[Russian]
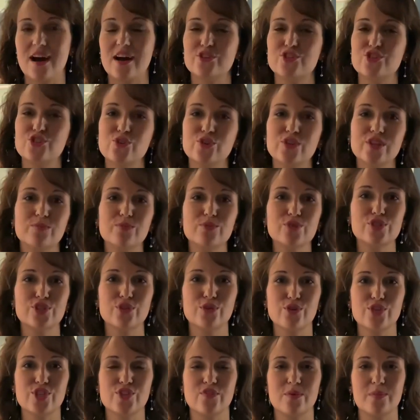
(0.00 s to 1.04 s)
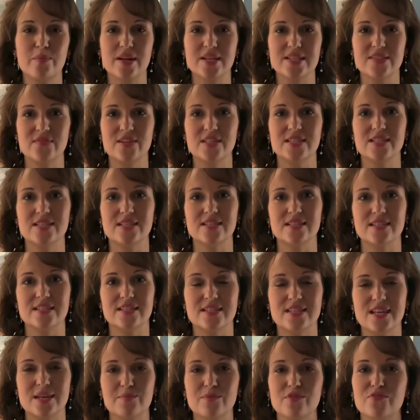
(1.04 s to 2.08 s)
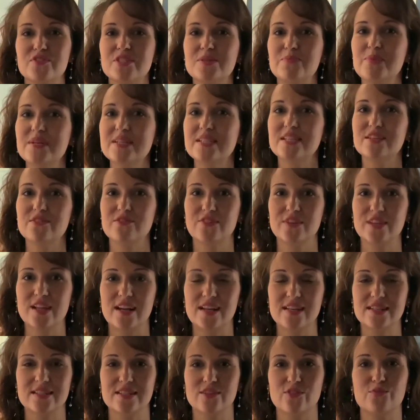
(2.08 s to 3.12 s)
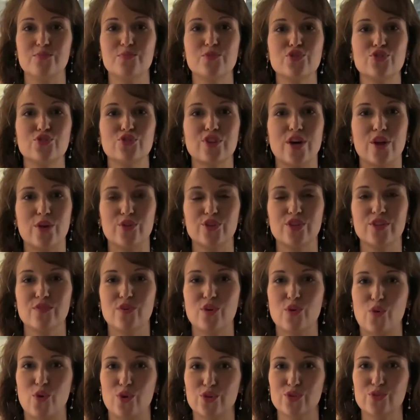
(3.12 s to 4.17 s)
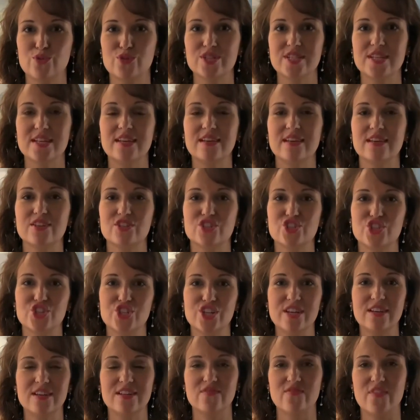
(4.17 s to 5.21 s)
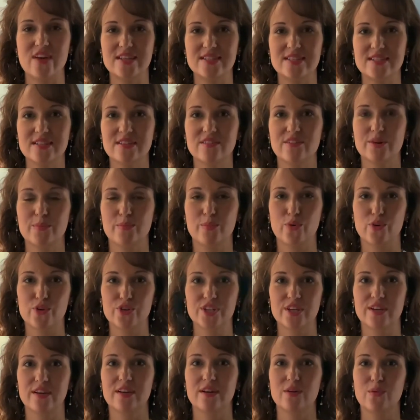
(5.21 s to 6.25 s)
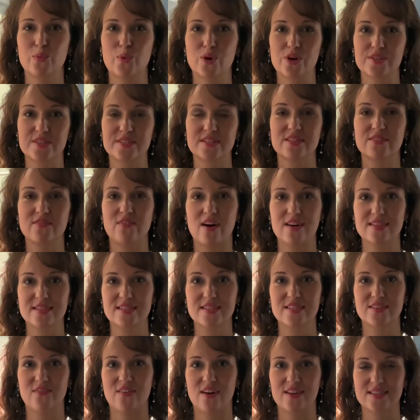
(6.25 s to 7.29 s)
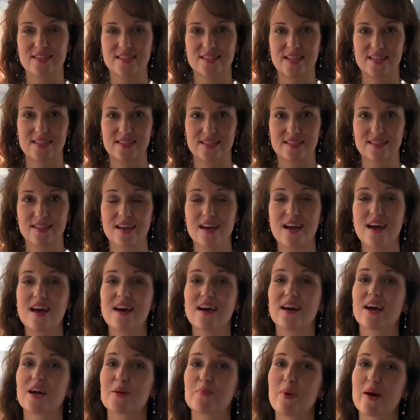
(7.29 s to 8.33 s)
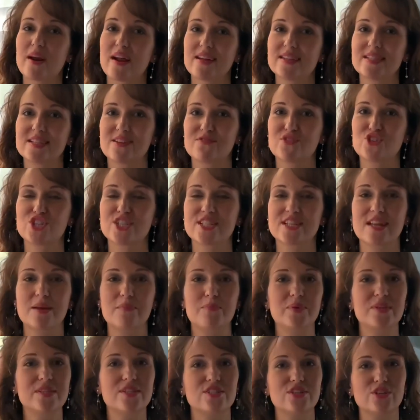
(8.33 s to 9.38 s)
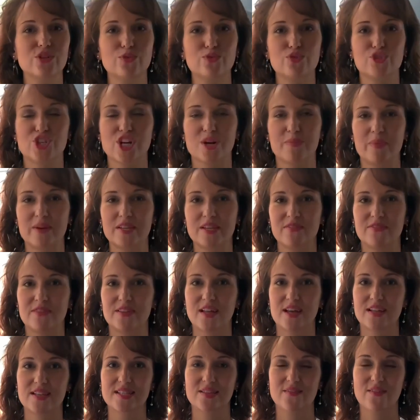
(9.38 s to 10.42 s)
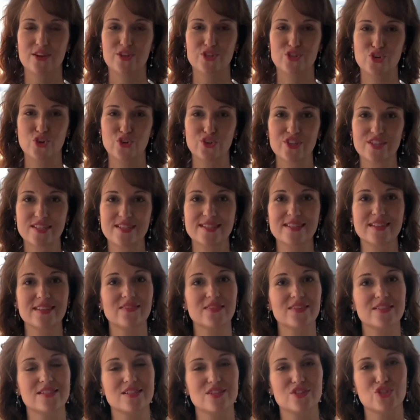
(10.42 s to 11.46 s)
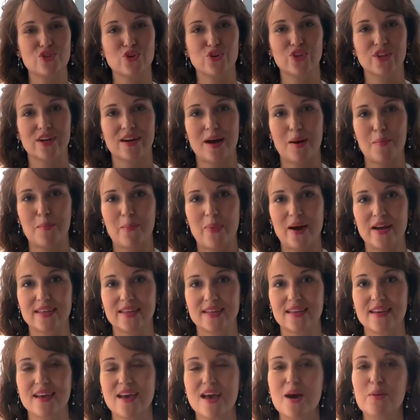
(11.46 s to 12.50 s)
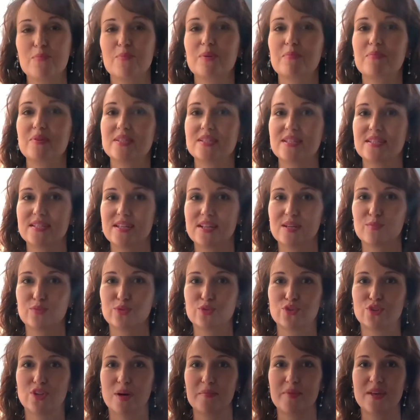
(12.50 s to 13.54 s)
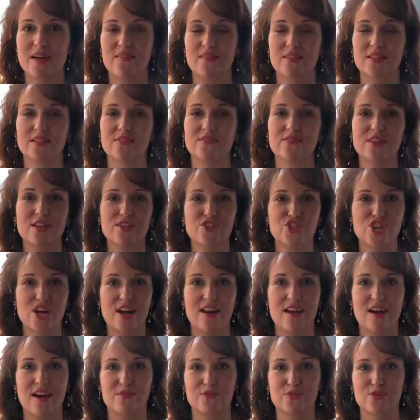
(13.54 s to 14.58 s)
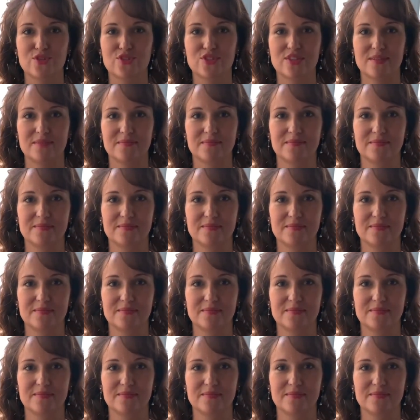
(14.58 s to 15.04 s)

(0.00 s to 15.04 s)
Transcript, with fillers: Отчет об устойчивом развитии системы в списке финалистов международного конкурса ESG Investing Reporting Awards 2021. корпорация в числе пяти лучших по нефинансовой отчетности инвестиционных компаний. Победители будут объявлены в начале августа.